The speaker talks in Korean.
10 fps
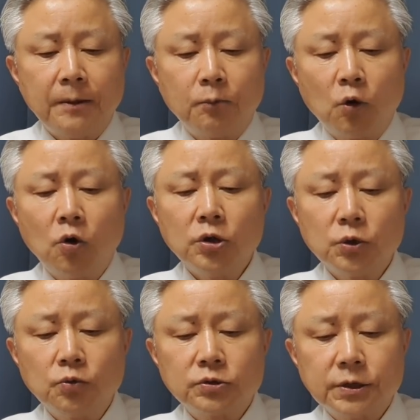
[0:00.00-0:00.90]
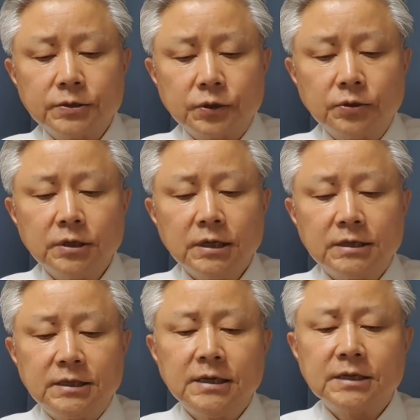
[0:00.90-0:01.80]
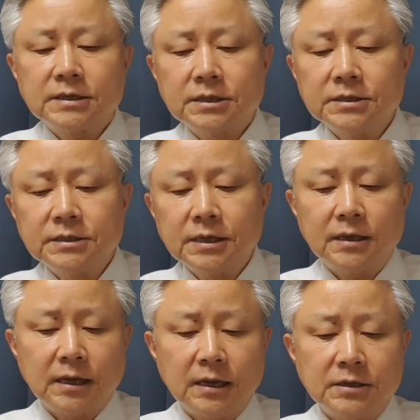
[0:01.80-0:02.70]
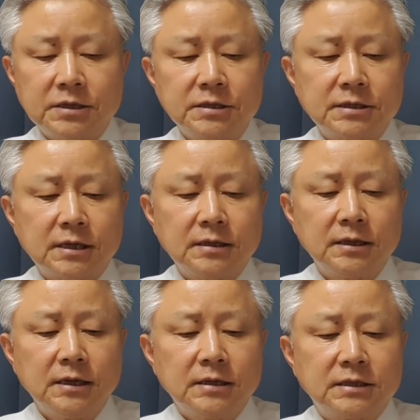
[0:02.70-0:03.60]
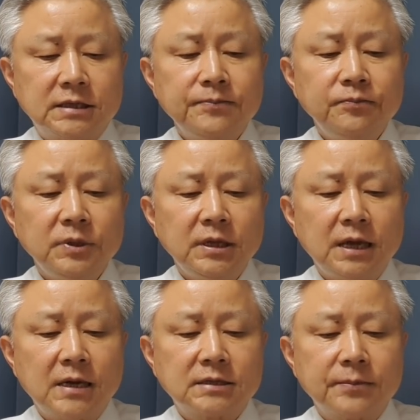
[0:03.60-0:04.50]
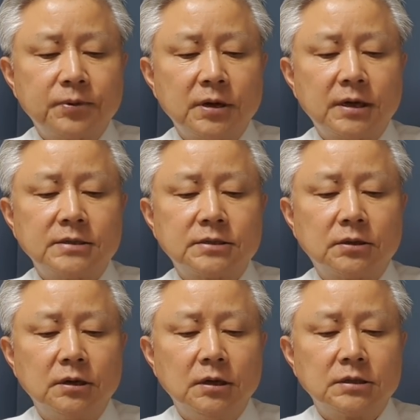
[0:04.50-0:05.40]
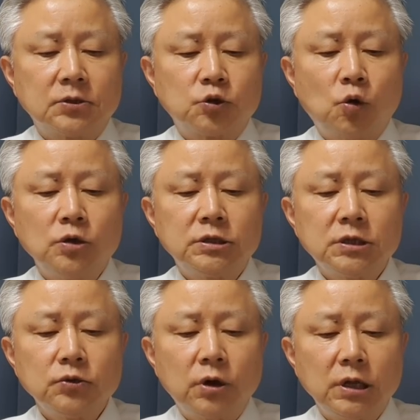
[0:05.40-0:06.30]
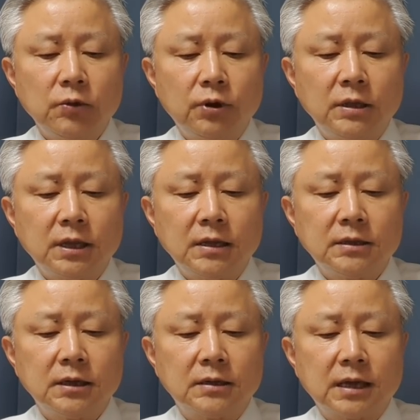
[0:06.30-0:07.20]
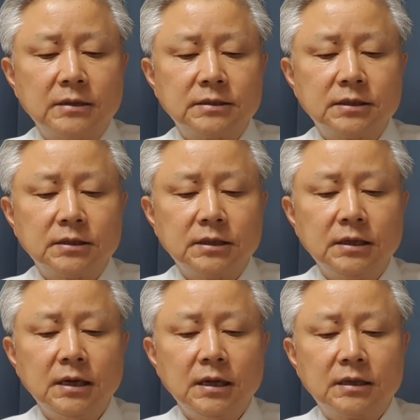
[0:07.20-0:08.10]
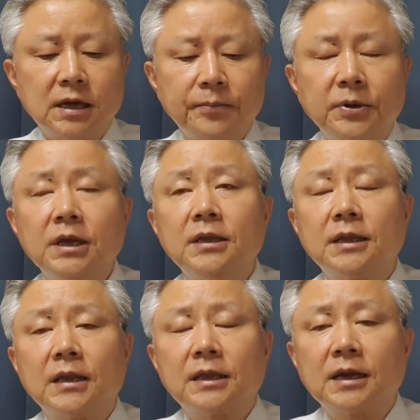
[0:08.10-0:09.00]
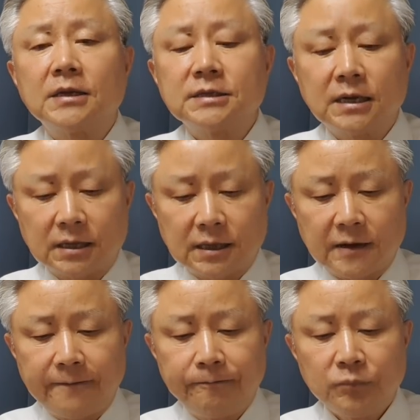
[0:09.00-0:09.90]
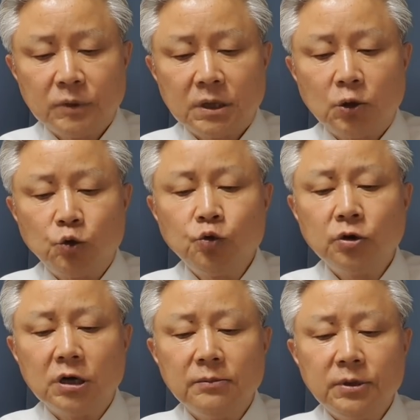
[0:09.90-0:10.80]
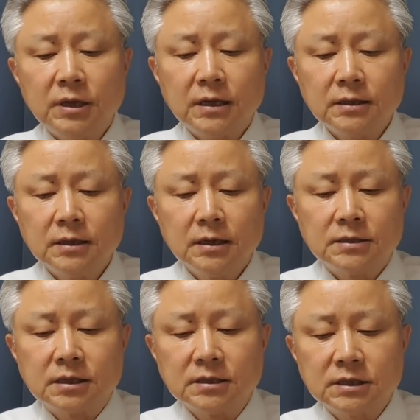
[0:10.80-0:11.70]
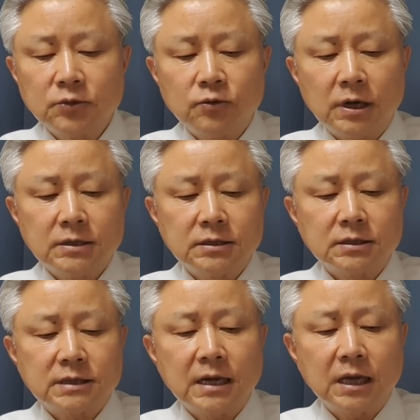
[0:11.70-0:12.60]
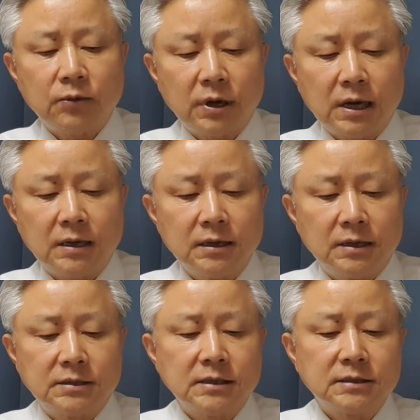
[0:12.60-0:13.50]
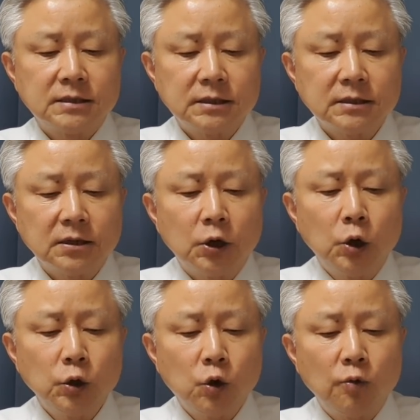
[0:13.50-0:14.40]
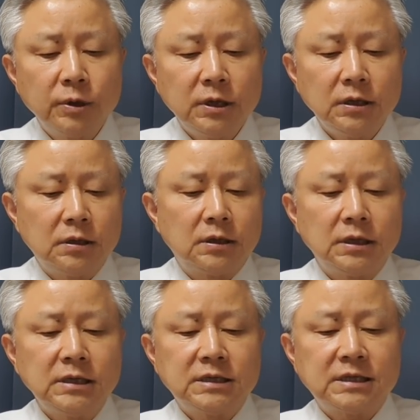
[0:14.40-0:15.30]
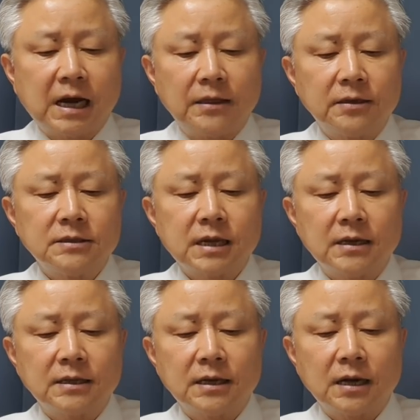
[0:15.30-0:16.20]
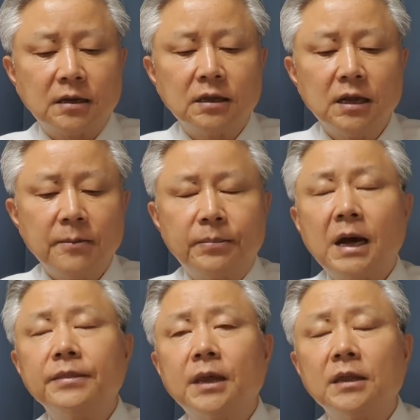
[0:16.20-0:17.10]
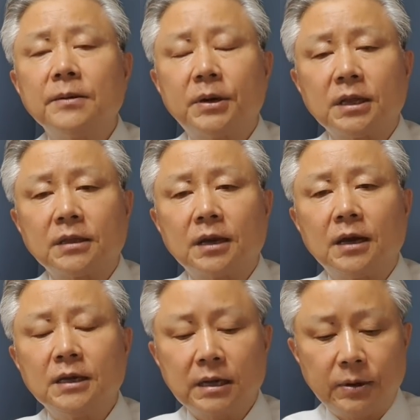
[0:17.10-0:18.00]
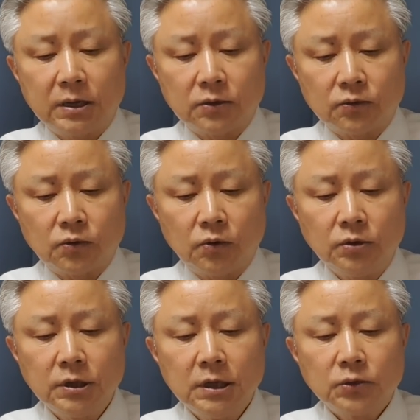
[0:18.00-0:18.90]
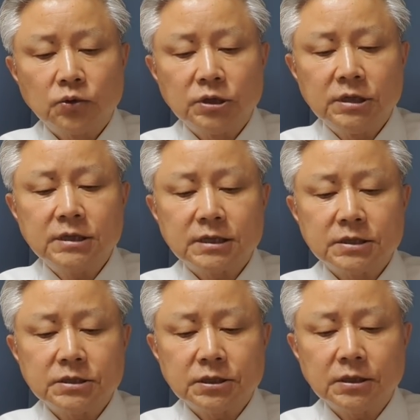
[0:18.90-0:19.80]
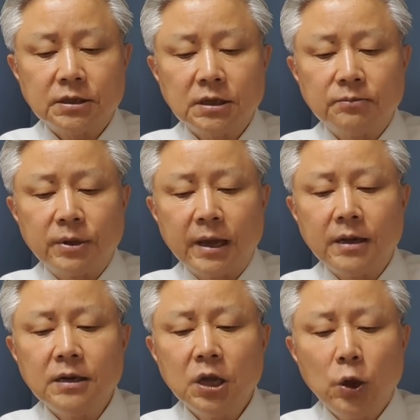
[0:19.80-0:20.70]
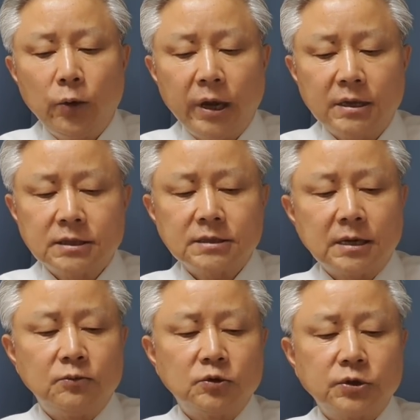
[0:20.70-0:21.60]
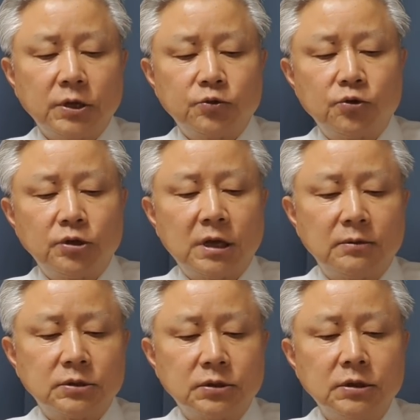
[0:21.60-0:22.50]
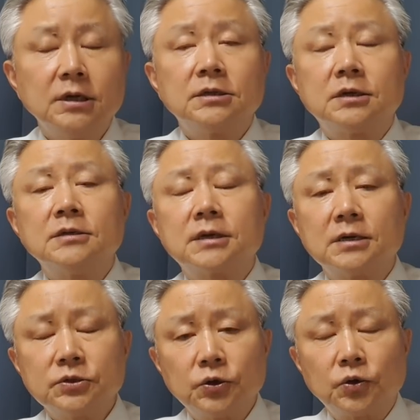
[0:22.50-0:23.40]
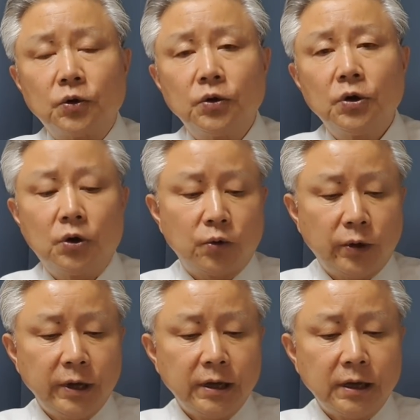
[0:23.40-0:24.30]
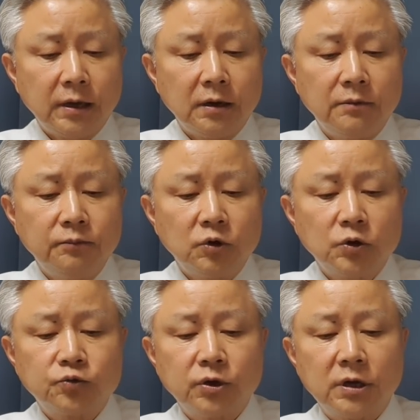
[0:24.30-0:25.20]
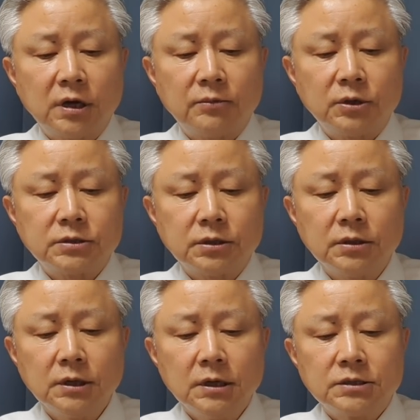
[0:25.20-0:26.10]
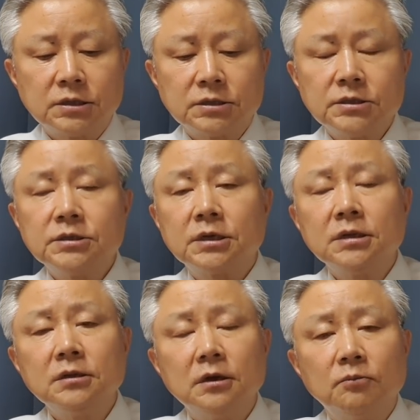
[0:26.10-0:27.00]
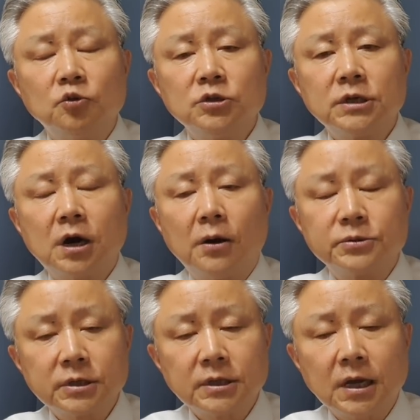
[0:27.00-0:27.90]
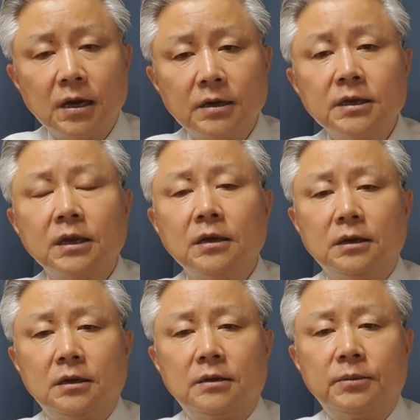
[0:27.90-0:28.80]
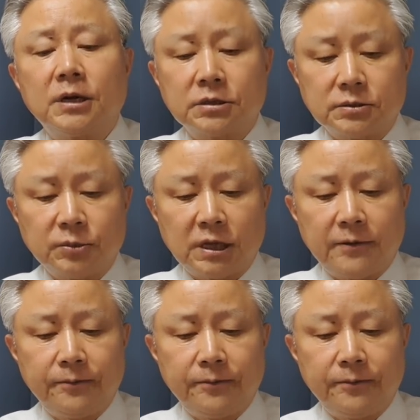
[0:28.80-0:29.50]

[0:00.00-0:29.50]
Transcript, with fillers: 모 연구소에서 이재선 씨에 대해 실시한 심리학적 평가에서 자, 조울증과 연관된 단서들이 특별히 나타나지 않았다. 자, 유의미한 정신과적 장애와 정서적 어려움이 있지 않는 상태라는 판단을 받았다 이렇게 밝혔고 또 이재선 씨는 거의 매일 회계사 사무소에 출근하면서 정상적으로 어, 회계 업무를 수행하면서 정신적인 문제가 없었다 이렇게 밝혔습니다.